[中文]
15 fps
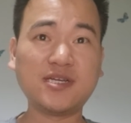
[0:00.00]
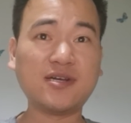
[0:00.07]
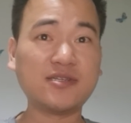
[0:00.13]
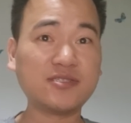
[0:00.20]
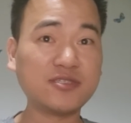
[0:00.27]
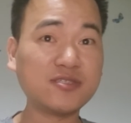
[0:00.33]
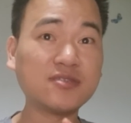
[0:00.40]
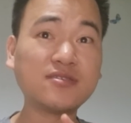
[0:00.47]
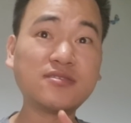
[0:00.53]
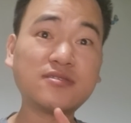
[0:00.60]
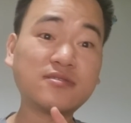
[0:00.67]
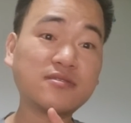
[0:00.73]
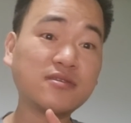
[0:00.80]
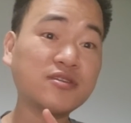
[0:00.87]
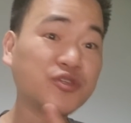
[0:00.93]
啊，这是
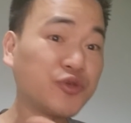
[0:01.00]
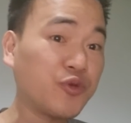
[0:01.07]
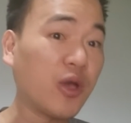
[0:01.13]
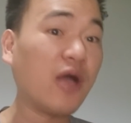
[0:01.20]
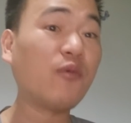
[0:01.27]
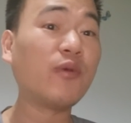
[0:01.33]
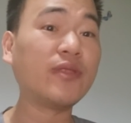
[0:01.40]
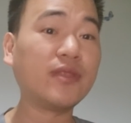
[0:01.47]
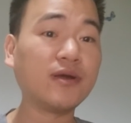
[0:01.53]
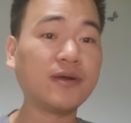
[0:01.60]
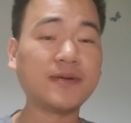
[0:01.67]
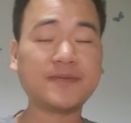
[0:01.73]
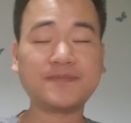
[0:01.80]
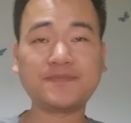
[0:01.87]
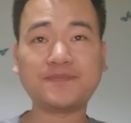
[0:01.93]
这个是原文
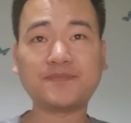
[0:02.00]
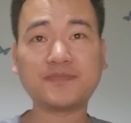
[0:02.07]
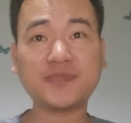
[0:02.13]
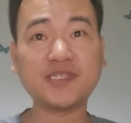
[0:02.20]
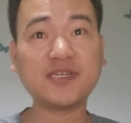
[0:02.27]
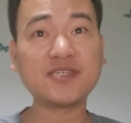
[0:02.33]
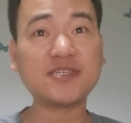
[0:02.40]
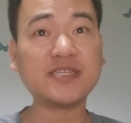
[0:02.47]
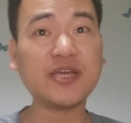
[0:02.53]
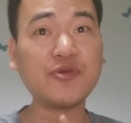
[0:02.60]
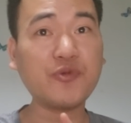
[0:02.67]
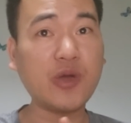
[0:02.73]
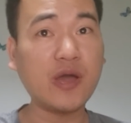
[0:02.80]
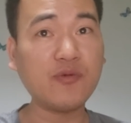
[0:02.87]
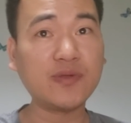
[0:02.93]
的，这个人家
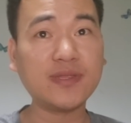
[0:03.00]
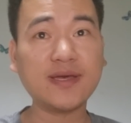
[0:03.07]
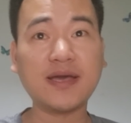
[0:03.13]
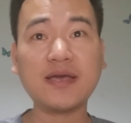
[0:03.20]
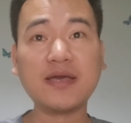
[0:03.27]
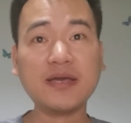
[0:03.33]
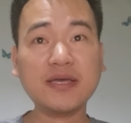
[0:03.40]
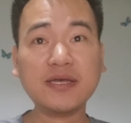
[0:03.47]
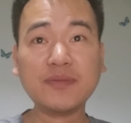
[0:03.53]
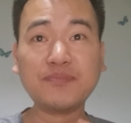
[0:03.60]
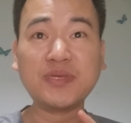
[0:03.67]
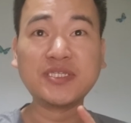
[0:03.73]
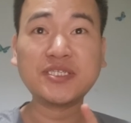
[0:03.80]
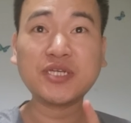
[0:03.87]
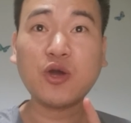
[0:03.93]
原文的
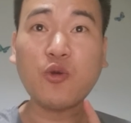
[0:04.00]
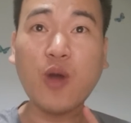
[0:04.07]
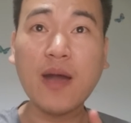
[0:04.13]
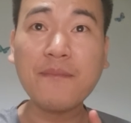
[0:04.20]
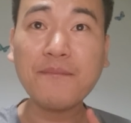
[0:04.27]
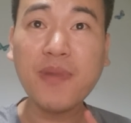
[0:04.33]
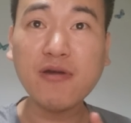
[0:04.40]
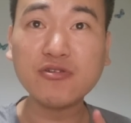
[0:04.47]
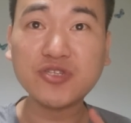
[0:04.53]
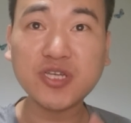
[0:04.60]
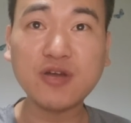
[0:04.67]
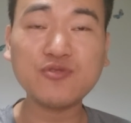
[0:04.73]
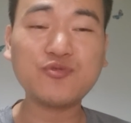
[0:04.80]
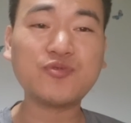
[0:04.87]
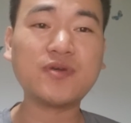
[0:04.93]
名字叫环保
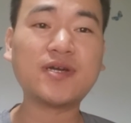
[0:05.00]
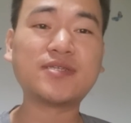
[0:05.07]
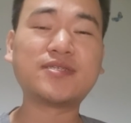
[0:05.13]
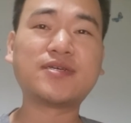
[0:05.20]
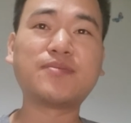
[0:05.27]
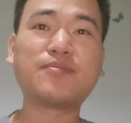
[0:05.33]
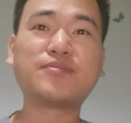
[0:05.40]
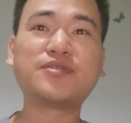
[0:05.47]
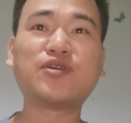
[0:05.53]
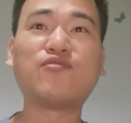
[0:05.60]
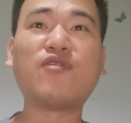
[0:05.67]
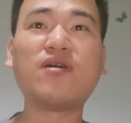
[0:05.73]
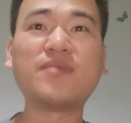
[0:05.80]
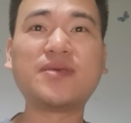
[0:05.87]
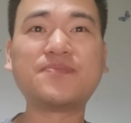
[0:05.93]
少女啊，这个这个
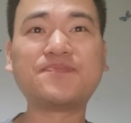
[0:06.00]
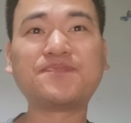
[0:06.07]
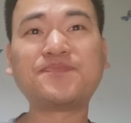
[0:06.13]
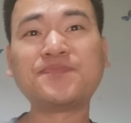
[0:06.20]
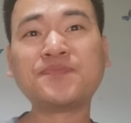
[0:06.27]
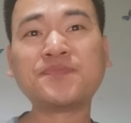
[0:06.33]
网名，